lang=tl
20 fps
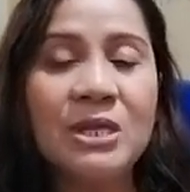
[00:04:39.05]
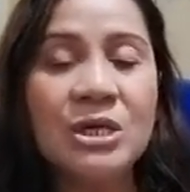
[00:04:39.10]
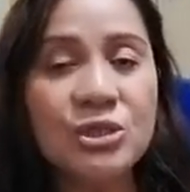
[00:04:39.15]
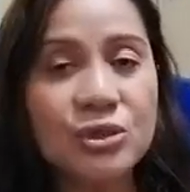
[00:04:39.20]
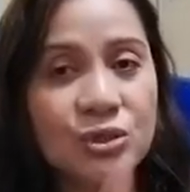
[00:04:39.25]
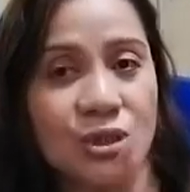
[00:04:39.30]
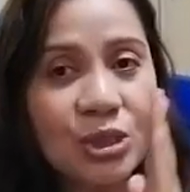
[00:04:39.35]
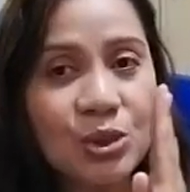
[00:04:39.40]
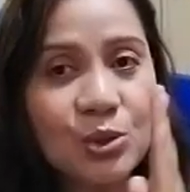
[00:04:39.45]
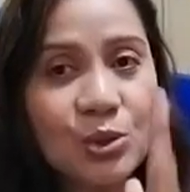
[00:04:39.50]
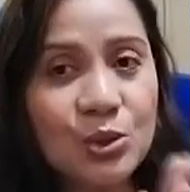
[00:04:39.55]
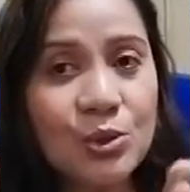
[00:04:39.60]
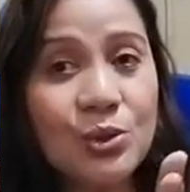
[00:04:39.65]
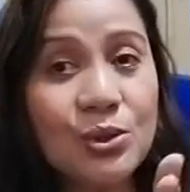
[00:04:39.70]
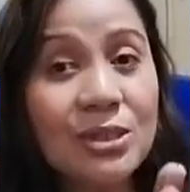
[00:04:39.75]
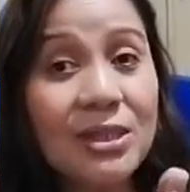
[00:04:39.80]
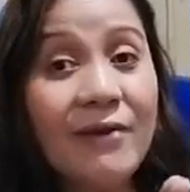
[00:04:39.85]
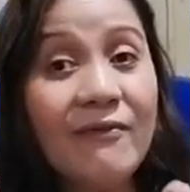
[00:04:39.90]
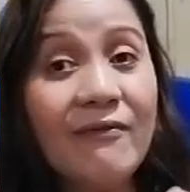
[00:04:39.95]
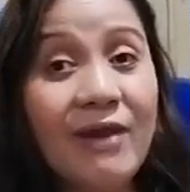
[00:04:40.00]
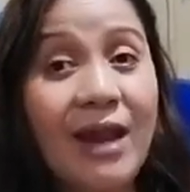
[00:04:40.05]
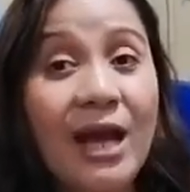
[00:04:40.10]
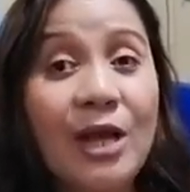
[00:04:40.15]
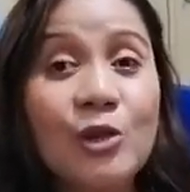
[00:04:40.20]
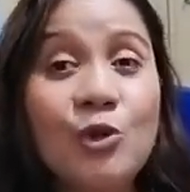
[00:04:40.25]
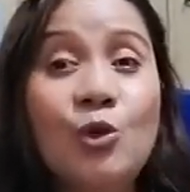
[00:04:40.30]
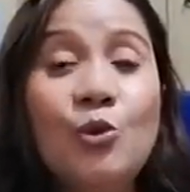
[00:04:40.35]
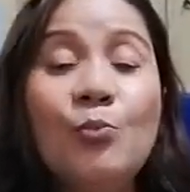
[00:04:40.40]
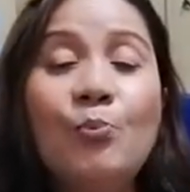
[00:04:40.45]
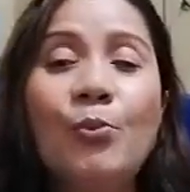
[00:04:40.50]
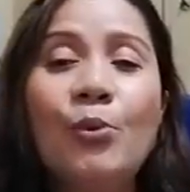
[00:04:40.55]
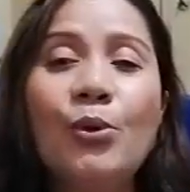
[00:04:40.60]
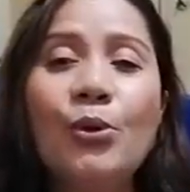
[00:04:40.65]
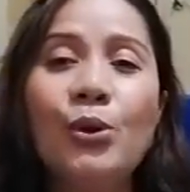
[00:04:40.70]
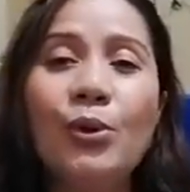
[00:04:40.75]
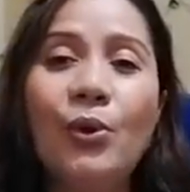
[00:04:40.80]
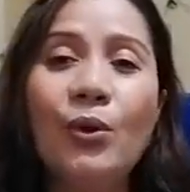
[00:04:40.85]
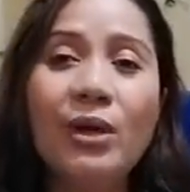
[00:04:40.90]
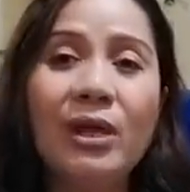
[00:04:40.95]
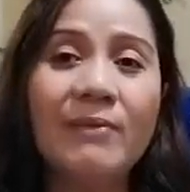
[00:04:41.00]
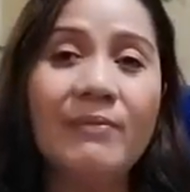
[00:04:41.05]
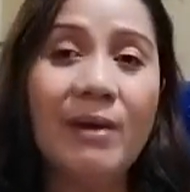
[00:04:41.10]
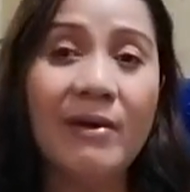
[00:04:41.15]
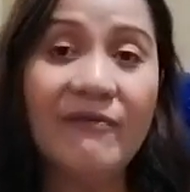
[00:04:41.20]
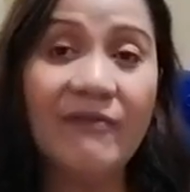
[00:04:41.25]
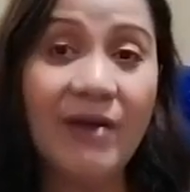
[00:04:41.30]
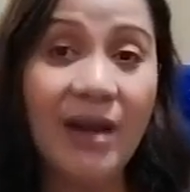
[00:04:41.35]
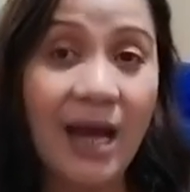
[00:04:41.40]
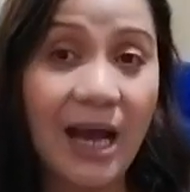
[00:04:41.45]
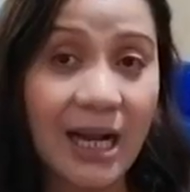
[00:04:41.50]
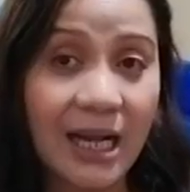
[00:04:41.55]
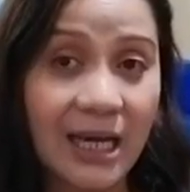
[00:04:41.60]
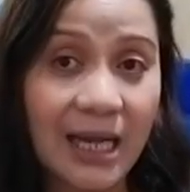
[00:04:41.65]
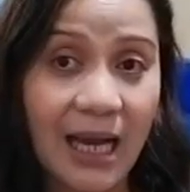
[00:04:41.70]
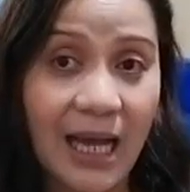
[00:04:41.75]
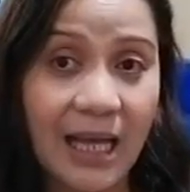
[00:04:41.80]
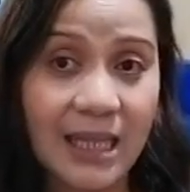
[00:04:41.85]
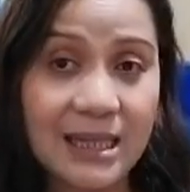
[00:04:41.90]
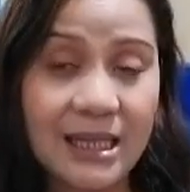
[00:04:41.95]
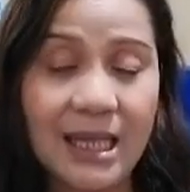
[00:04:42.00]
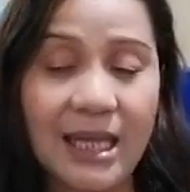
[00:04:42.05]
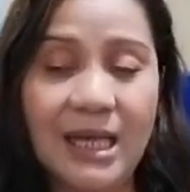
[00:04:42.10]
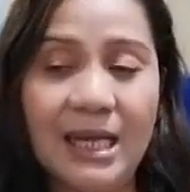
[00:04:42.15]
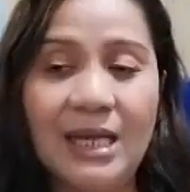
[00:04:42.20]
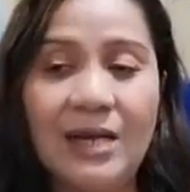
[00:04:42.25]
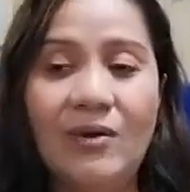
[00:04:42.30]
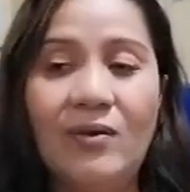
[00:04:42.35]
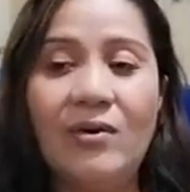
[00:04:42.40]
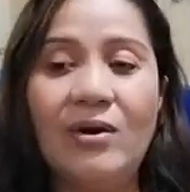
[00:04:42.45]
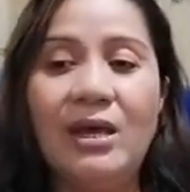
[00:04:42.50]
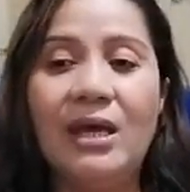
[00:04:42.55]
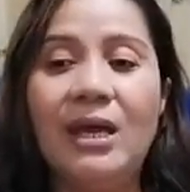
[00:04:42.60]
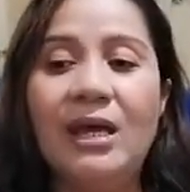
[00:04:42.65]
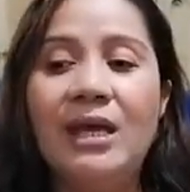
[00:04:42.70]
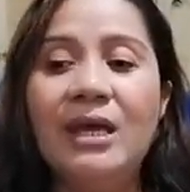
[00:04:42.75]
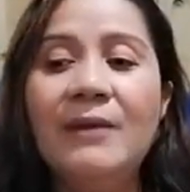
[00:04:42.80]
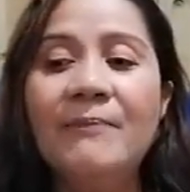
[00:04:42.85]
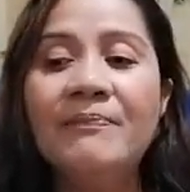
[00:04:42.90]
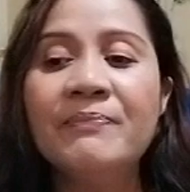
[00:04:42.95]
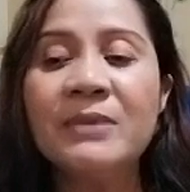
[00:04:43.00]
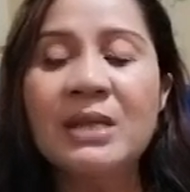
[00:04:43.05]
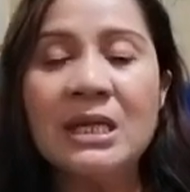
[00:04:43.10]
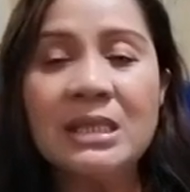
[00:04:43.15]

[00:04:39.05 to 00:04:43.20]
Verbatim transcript: So, sa susunod na vlog, yun po yung iba-vlog natin. Okay?